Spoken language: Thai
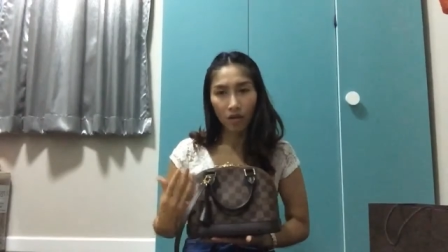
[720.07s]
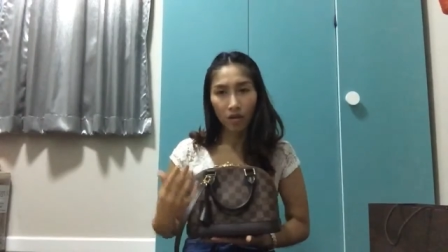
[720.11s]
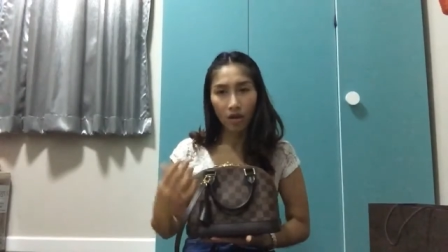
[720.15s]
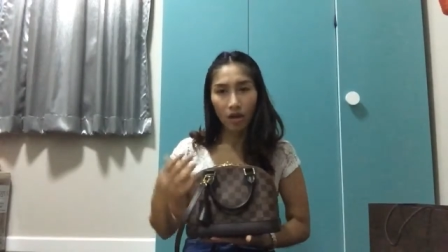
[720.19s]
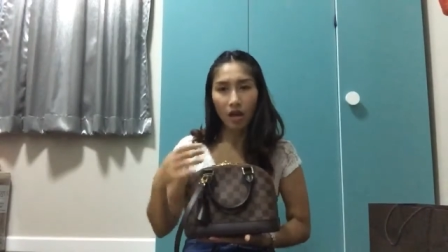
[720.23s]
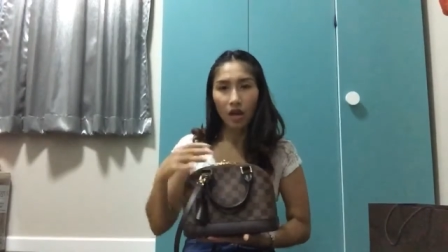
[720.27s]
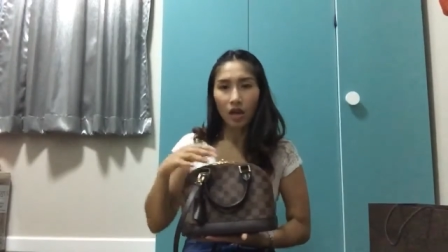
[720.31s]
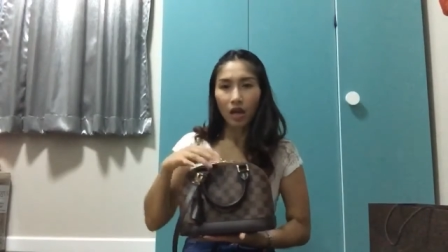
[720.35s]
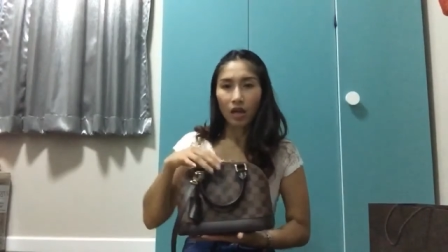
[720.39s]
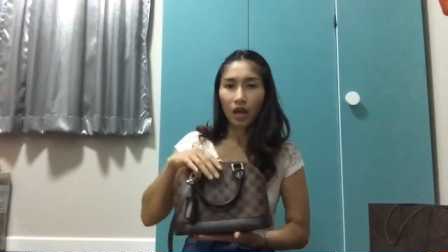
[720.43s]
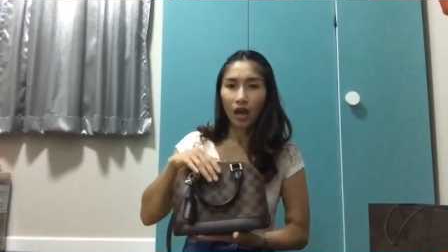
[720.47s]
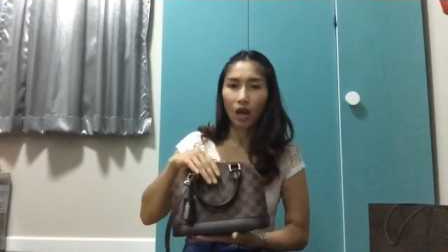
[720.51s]
ว
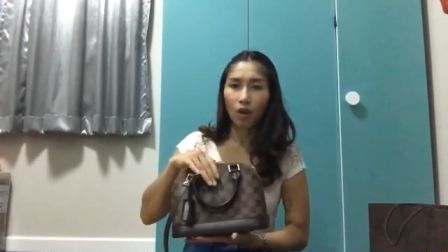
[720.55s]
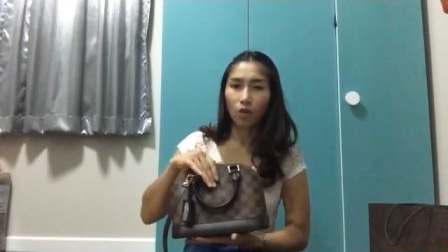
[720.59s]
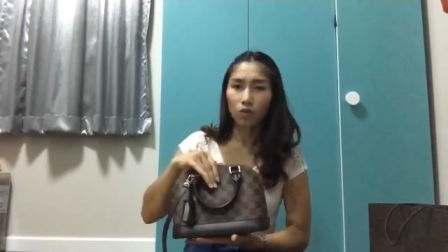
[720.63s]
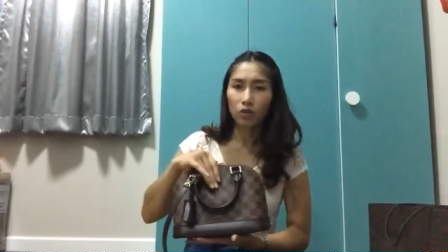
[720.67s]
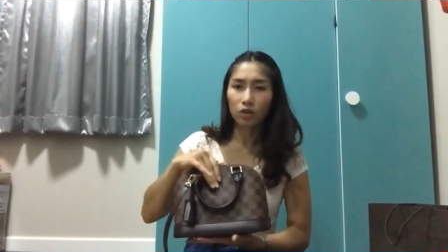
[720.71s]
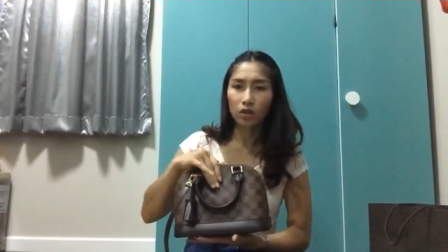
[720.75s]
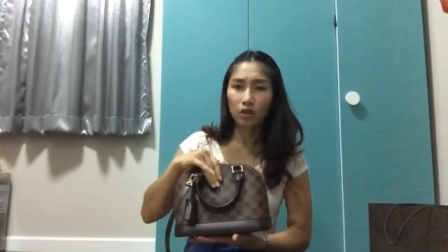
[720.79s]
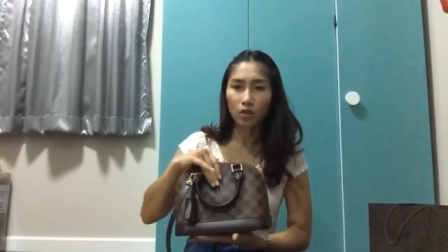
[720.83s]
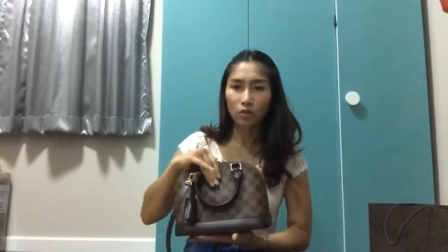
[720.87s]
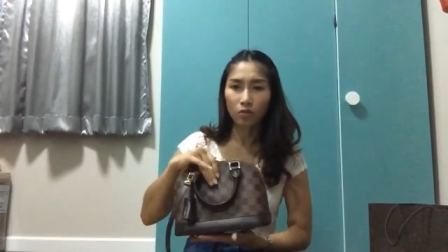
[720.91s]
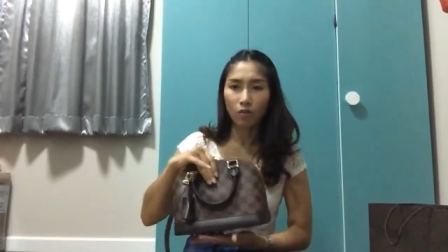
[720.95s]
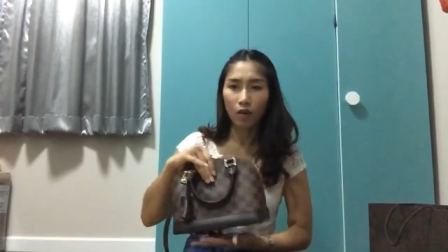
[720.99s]
เรา
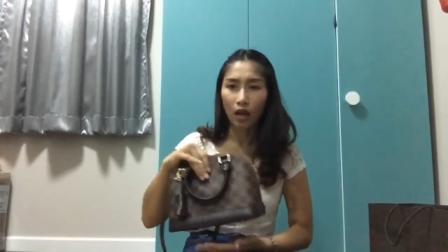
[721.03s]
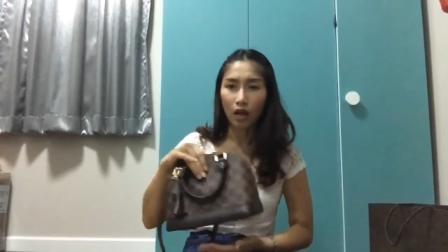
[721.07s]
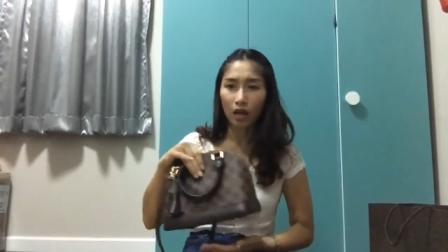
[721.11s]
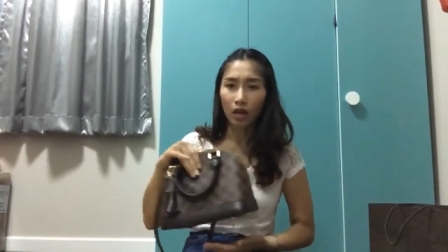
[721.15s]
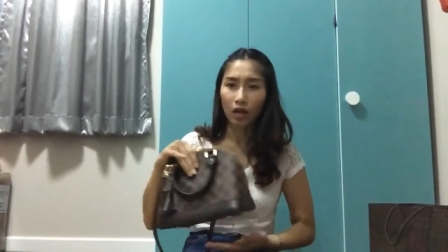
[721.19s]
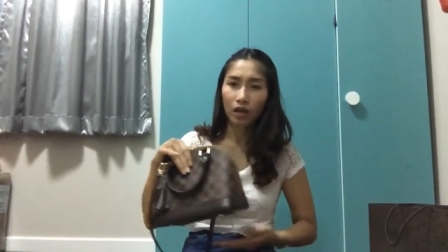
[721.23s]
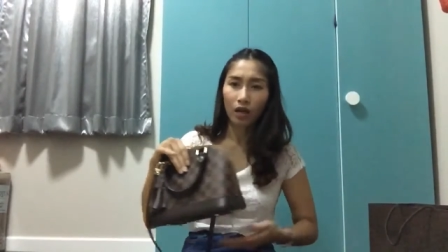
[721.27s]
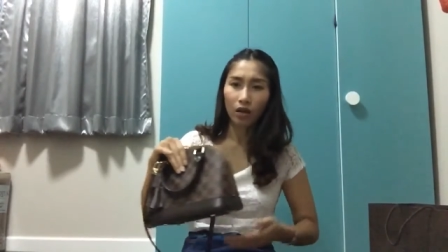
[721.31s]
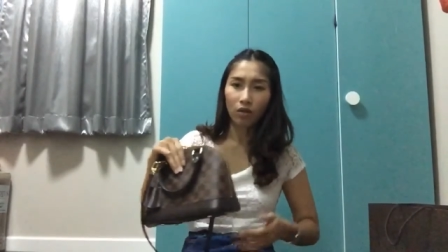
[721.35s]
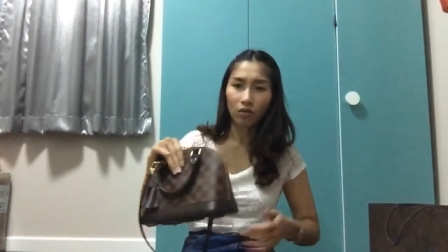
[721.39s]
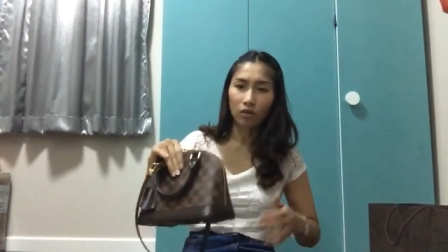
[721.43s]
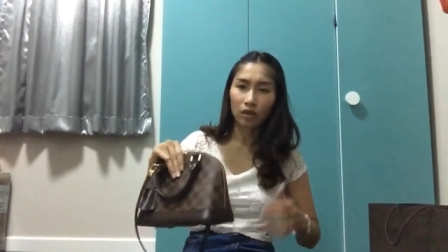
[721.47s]
รู้สึกว่า
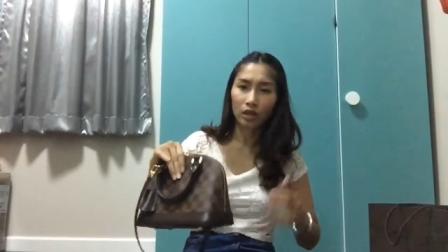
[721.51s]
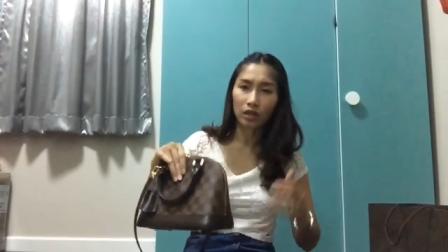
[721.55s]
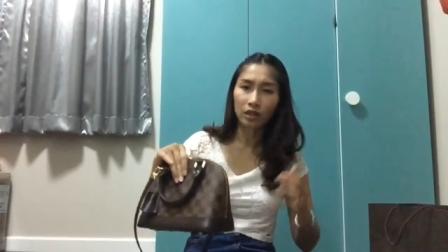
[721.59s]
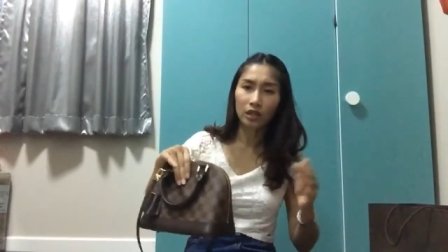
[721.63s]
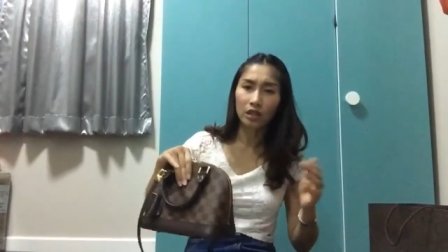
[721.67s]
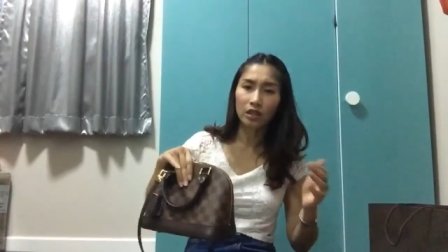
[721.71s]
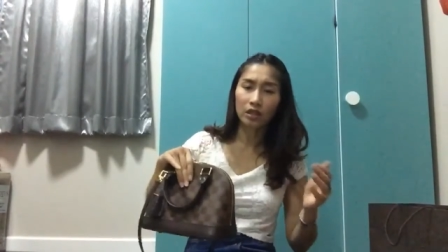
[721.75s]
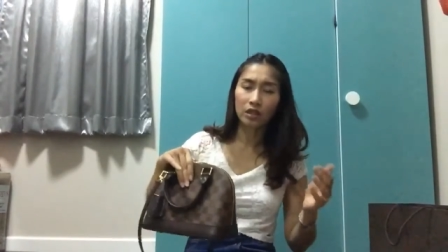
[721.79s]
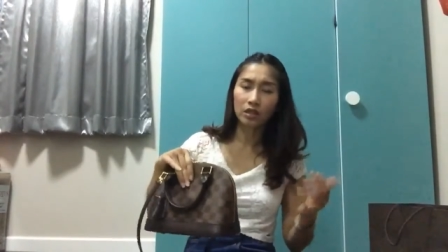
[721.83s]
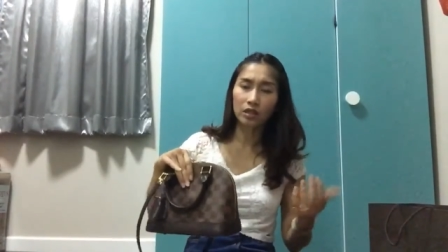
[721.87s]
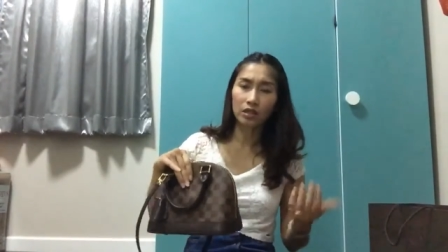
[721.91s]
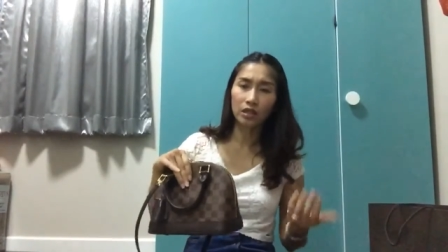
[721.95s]
เอ้ยเราเลือก
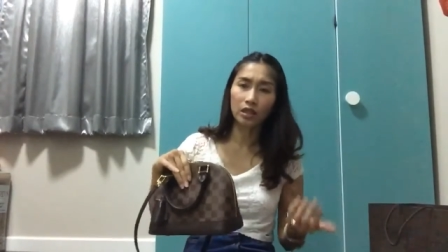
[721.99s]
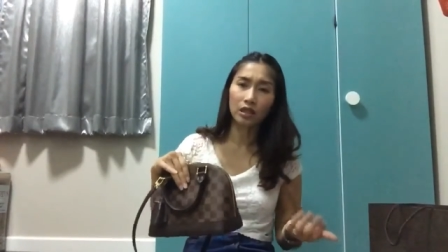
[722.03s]
ที่